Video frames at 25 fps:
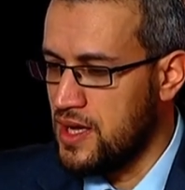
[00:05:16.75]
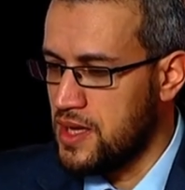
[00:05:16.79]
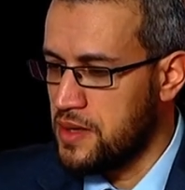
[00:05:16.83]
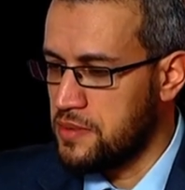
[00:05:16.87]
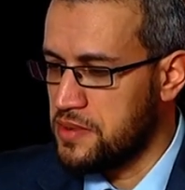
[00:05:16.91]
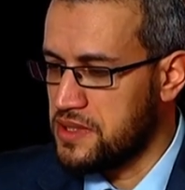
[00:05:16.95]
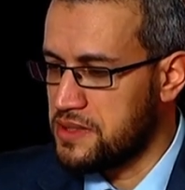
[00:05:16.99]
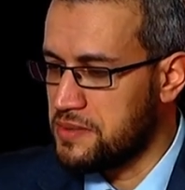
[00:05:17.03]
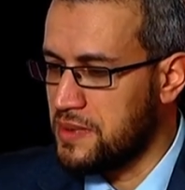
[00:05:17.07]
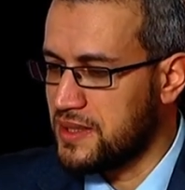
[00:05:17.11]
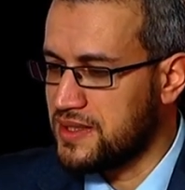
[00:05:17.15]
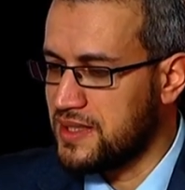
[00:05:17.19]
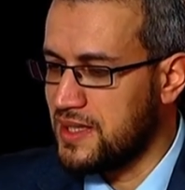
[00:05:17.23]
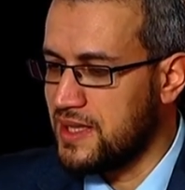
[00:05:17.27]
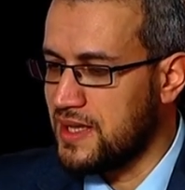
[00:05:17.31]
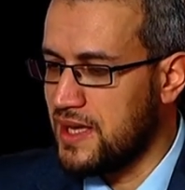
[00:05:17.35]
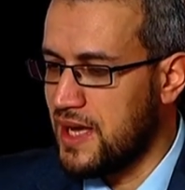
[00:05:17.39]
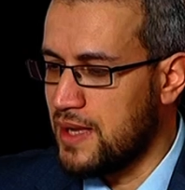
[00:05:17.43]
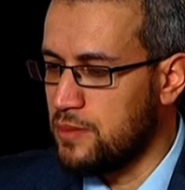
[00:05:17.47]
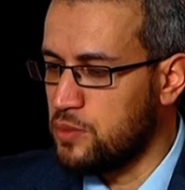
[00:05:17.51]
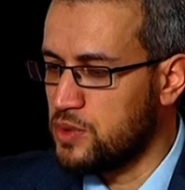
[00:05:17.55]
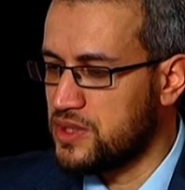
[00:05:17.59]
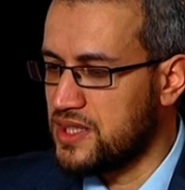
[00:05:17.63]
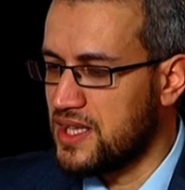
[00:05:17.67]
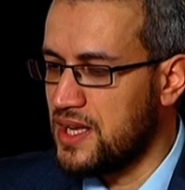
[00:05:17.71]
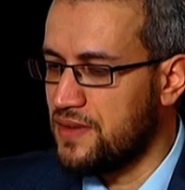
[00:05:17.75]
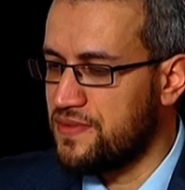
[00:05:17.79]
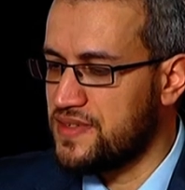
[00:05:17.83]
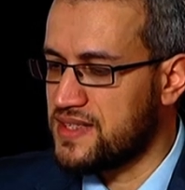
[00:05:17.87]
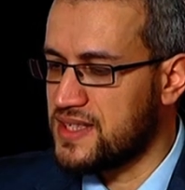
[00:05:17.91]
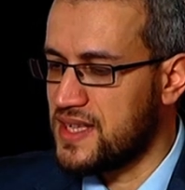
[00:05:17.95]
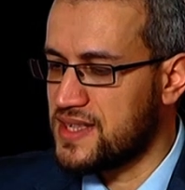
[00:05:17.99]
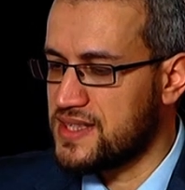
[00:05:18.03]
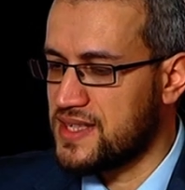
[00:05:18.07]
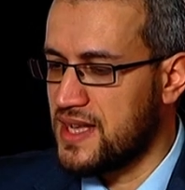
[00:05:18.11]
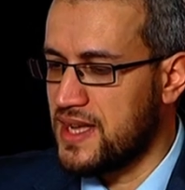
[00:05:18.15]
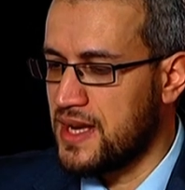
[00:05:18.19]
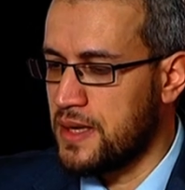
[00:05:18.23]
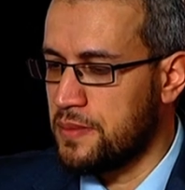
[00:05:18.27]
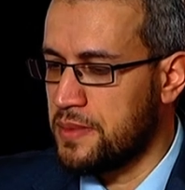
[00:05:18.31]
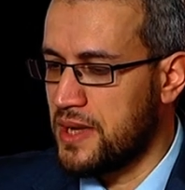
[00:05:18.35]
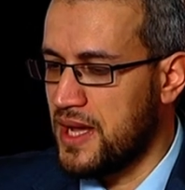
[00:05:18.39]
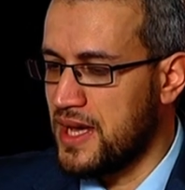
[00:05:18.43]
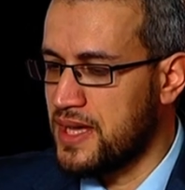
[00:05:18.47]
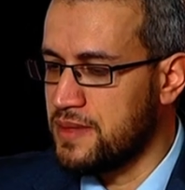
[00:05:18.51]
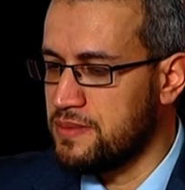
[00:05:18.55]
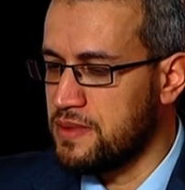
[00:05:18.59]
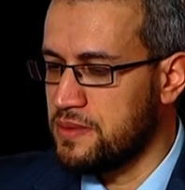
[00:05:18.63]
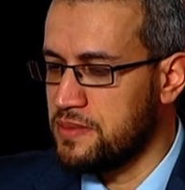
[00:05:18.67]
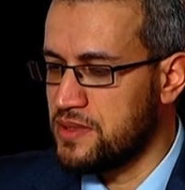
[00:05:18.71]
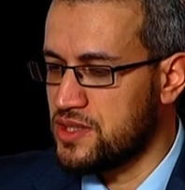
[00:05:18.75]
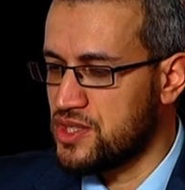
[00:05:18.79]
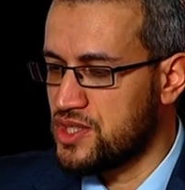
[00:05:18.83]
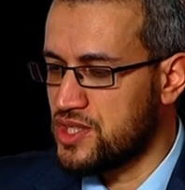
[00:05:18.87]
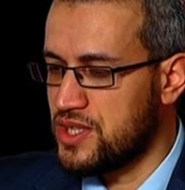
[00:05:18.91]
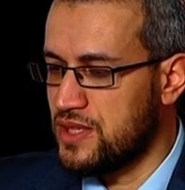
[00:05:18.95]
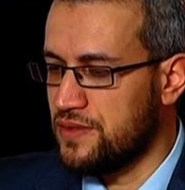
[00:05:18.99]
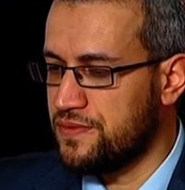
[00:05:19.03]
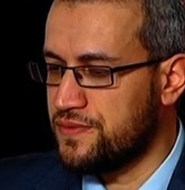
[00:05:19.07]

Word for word: بالنسبة لي المتنفسة سارة إبراهيمي من شلف